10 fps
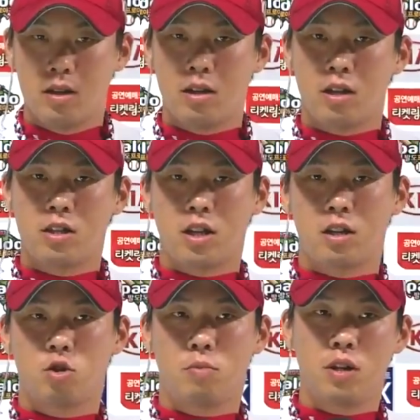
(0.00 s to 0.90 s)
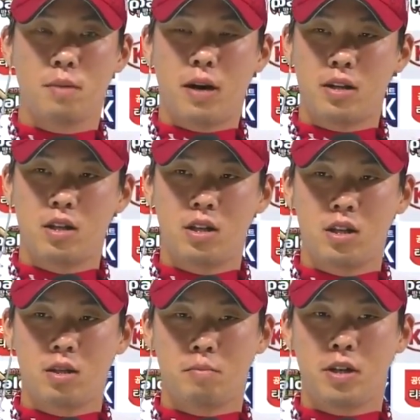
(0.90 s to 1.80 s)
일단 제가 초반에
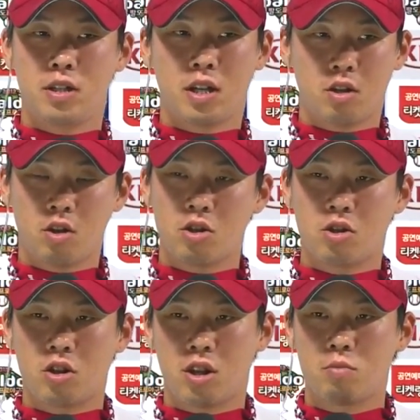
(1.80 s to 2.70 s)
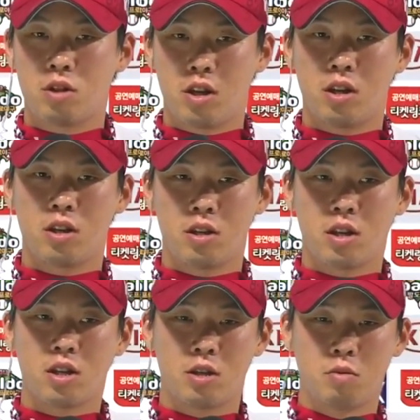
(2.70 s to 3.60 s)
많이 페이스가 떨어졌었기 때문에
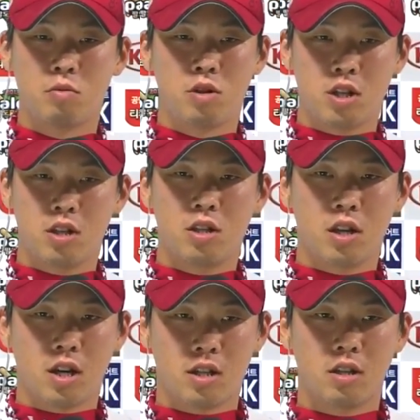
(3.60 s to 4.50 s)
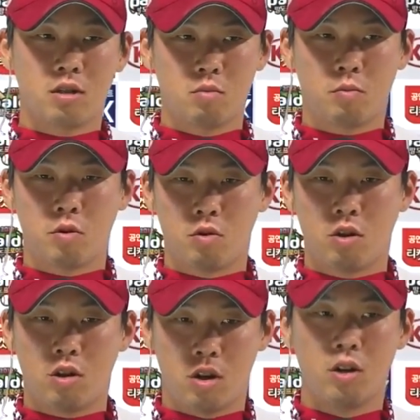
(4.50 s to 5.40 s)
일단 그 부분을 찾는 게 가장 큰
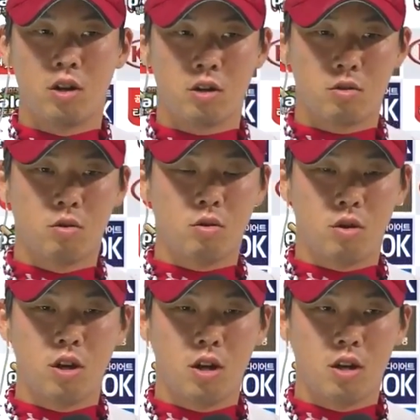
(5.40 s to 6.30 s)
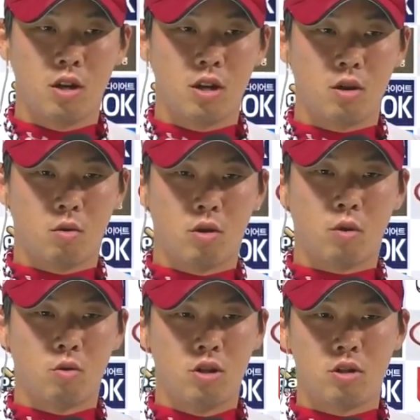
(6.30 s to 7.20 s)
목표고요. 또
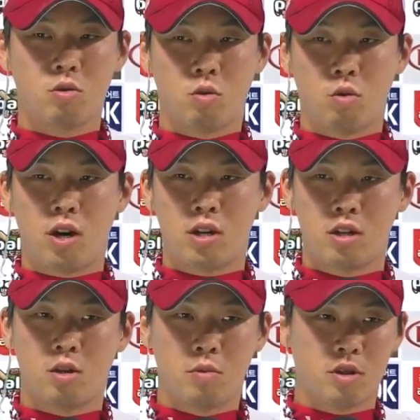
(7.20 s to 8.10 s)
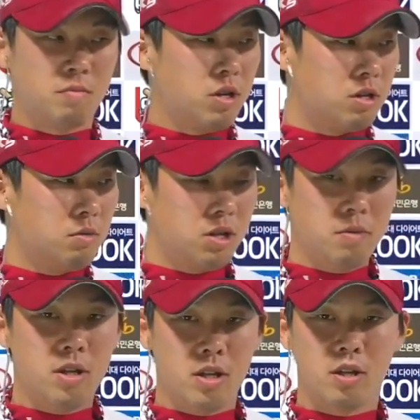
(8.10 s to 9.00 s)
올해, 오늘 또 5화를 넘어선 만큼
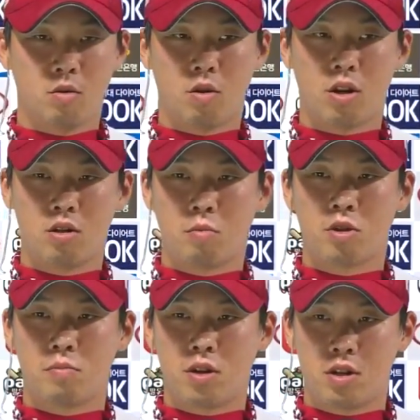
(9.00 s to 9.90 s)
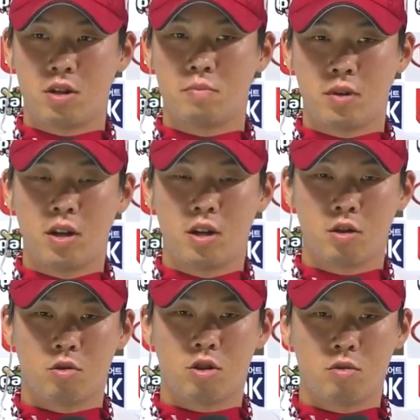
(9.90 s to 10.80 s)
팀이 5화를 넘어선 만큼
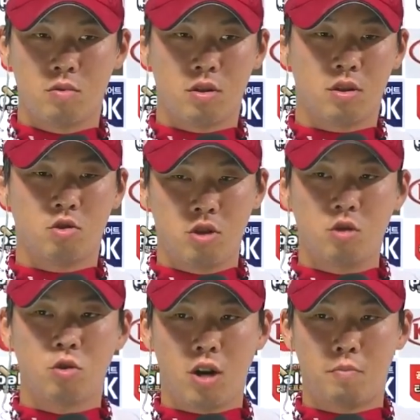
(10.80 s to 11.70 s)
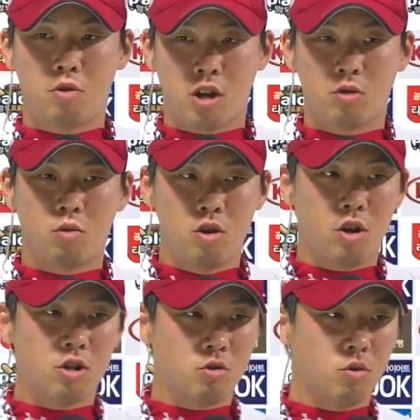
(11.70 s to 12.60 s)
또 승, 순위도 앞으로 계속
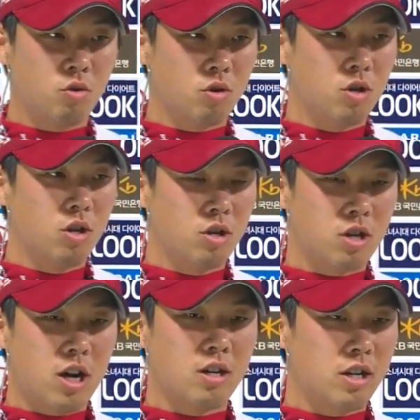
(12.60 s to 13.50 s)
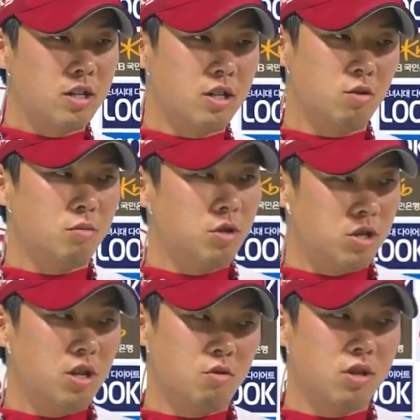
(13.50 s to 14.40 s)
올려가지고 가을에 이제 또
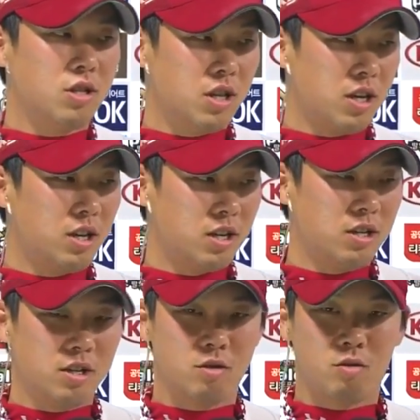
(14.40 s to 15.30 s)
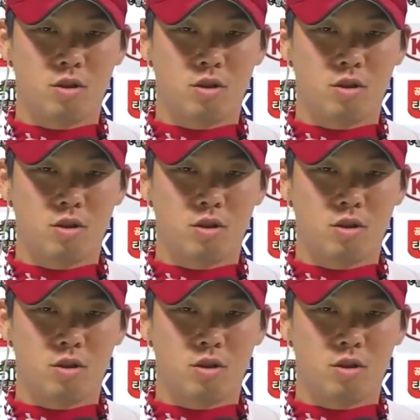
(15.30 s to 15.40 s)
멋진 야구 하는 게 또